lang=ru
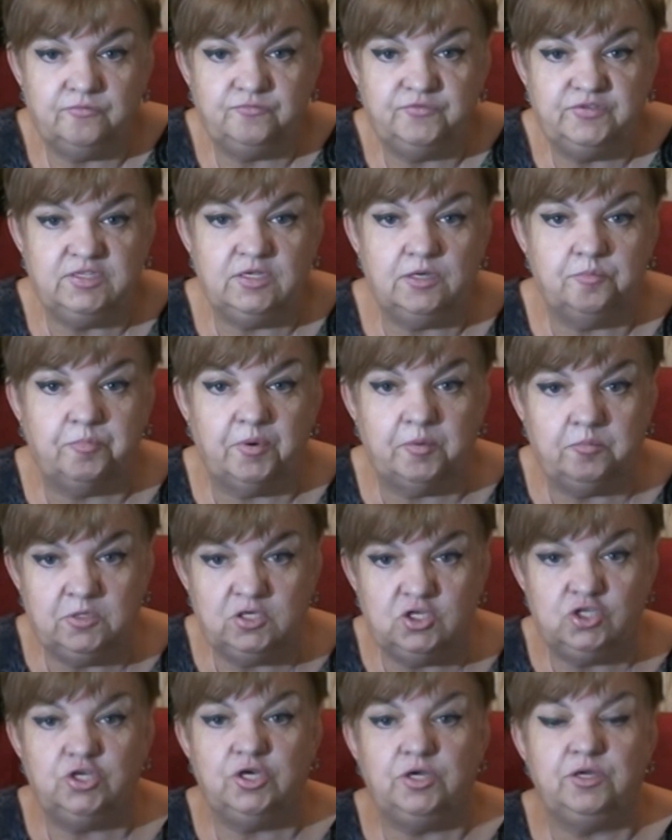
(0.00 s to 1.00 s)
все
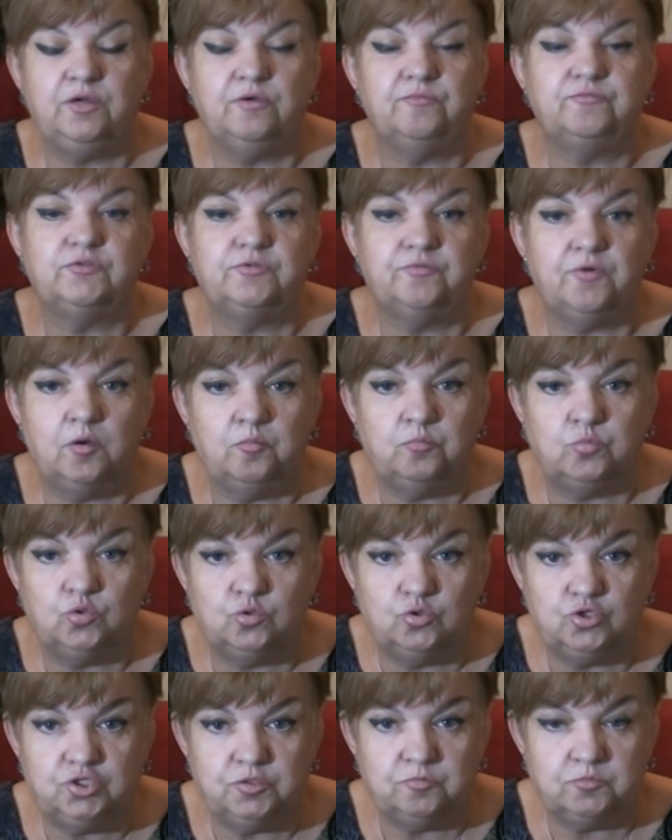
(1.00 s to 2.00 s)
помещения в своем
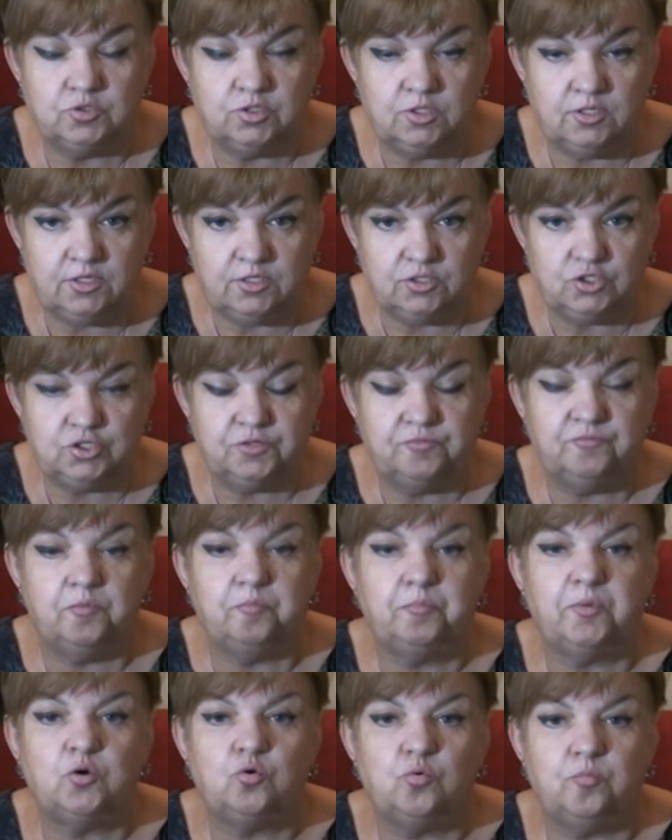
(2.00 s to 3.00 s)
будущем жилище, вы
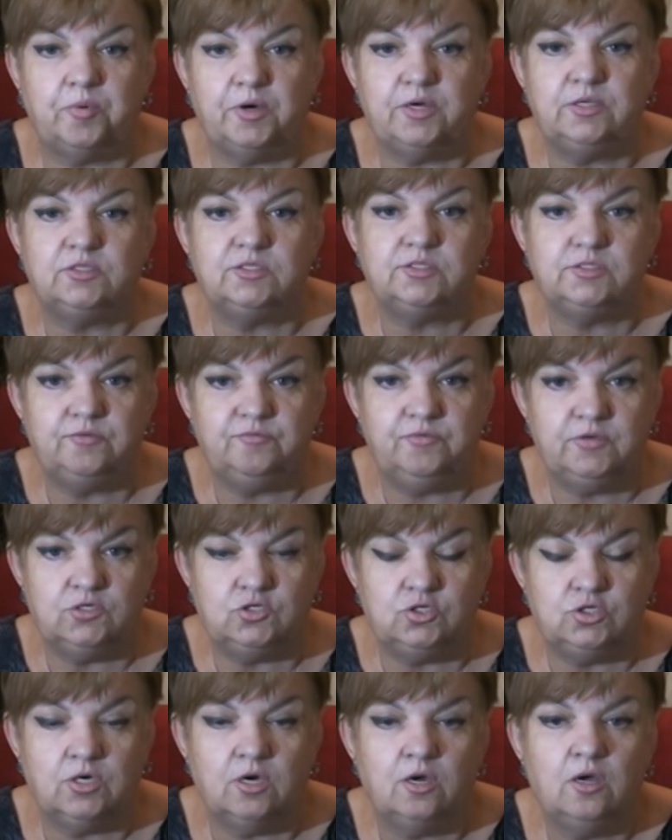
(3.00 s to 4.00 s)
покупаете
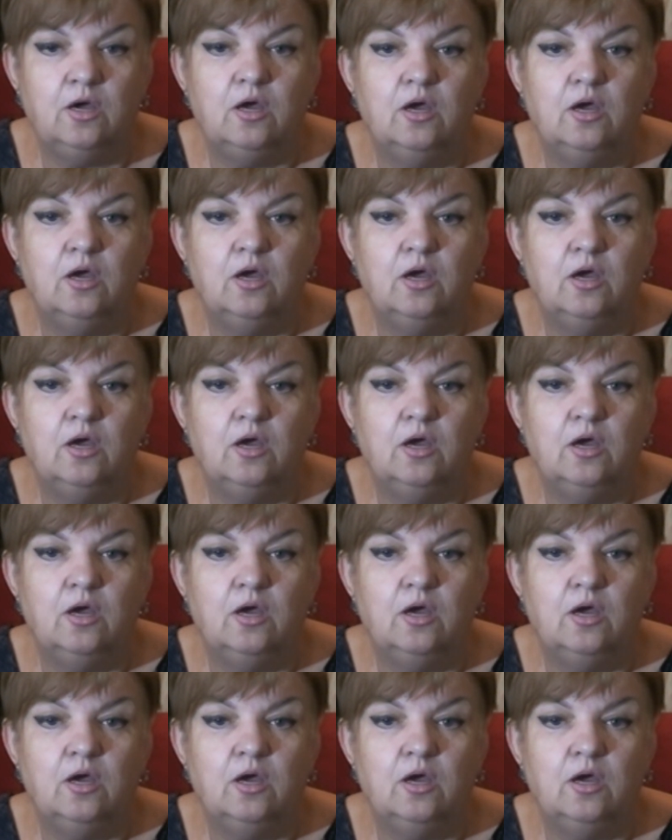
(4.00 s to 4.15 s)
свечи.